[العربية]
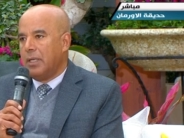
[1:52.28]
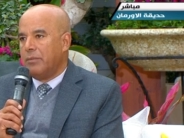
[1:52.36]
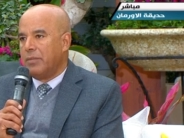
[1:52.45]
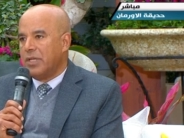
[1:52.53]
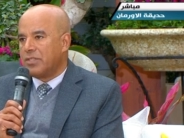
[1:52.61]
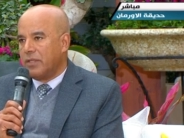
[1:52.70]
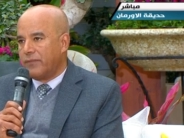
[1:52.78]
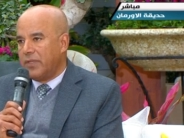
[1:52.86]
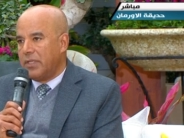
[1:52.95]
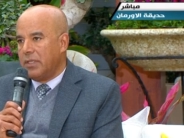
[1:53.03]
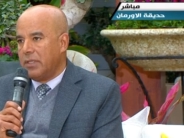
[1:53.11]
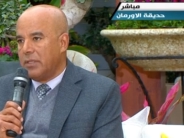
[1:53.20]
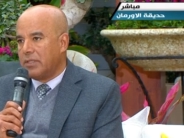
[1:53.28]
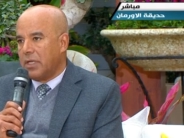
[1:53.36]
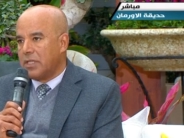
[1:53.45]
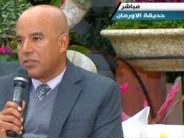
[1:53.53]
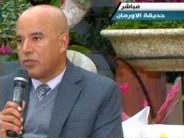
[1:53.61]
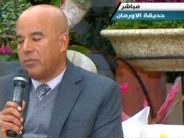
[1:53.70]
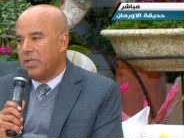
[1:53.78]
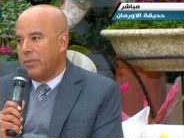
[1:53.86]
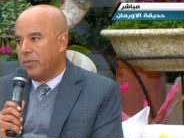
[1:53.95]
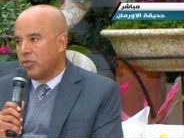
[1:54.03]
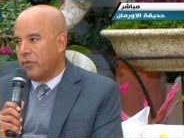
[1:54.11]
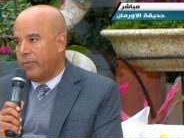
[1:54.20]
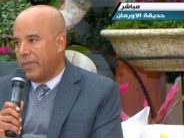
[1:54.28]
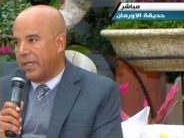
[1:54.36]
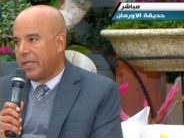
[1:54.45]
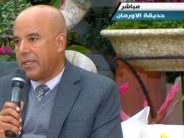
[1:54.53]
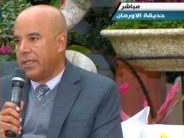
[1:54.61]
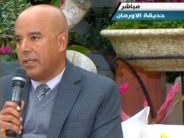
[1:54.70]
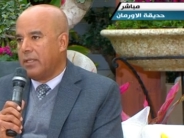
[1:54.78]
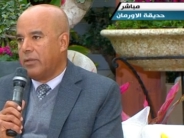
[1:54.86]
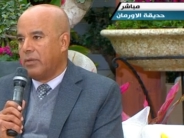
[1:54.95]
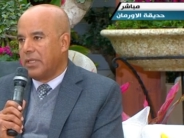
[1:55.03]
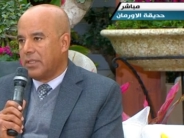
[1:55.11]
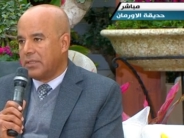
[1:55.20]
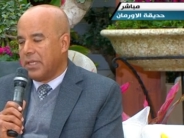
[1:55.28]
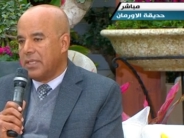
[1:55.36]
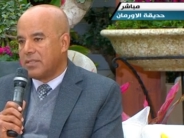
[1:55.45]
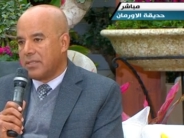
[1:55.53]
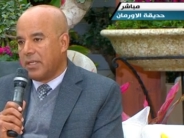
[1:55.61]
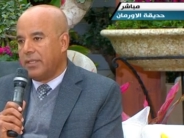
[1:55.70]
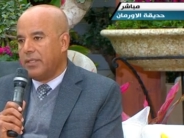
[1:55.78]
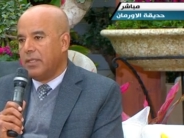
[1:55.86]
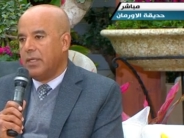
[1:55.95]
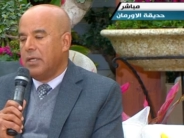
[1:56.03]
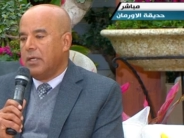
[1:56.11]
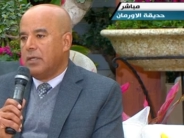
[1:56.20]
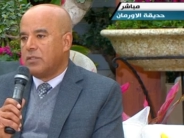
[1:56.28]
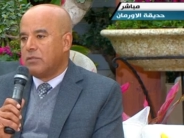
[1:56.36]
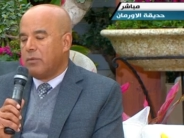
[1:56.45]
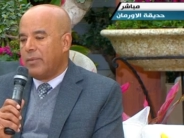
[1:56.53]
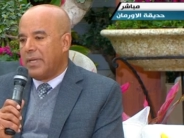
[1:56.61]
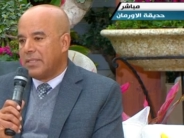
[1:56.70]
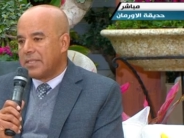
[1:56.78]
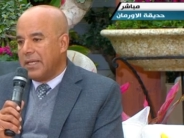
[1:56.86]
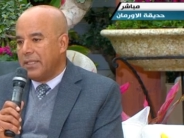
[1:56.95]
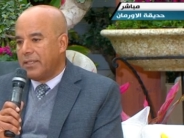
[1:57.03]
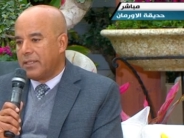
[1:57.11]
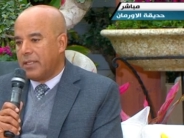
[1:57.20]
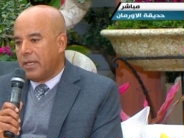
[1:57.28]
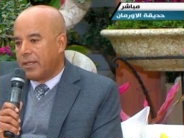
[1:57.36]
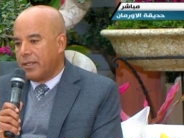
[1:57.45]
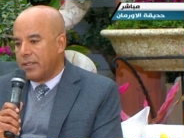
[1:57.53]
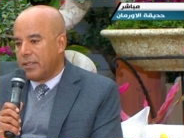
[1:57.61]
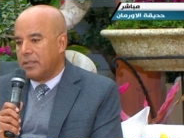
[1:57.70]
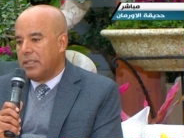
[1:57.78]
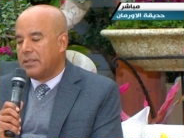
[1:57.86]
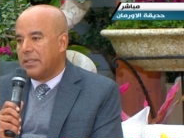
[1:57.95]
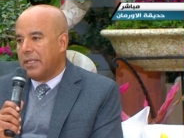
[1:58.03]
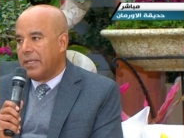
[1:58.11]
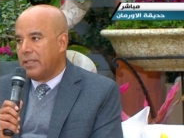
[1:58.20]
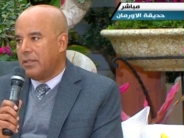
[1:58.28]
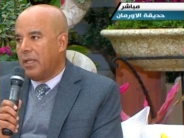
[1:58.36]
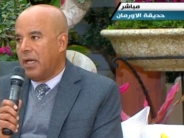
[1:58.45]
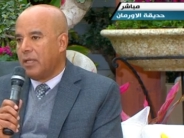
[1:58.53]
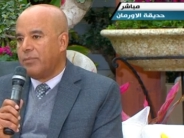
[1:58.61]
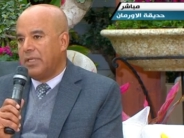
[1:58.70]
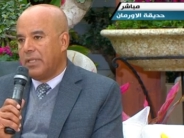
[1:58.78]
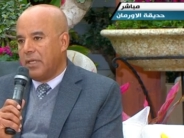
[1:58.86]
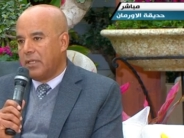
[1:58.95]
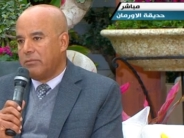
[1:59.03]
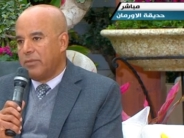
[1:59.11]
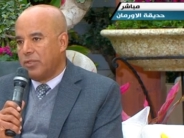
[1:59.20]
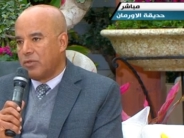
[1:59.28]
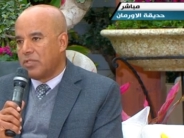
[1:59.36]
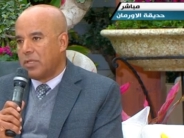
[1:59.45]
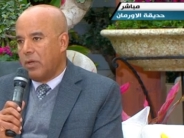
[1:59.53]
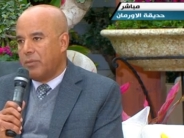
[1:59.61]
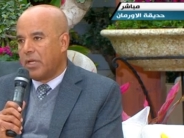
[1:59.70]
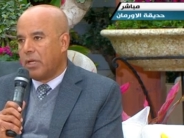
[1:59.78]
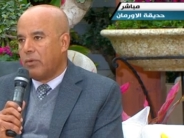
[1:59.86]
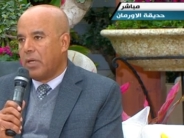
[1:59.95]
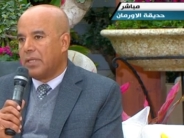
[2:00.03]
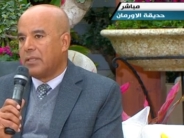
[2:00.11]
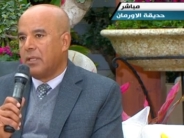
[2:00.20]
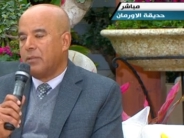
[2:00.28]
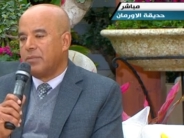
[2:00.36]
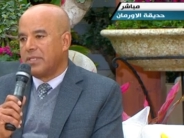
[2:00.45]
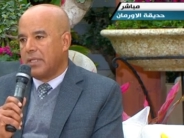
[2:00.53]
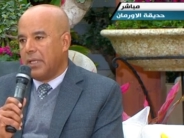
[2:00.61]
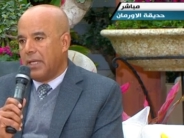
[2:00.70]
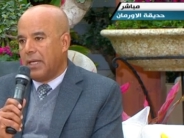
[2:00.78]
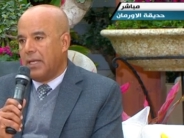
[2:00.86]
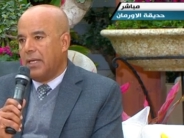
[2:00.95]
بيشهد فيه تاثر بالظروف المناخيه اللي هو القطاع الزراعي ثم بعد ذلك اخيرا التداعيات الحرب الدائره من روسيا وامريكا واطلت بظلالها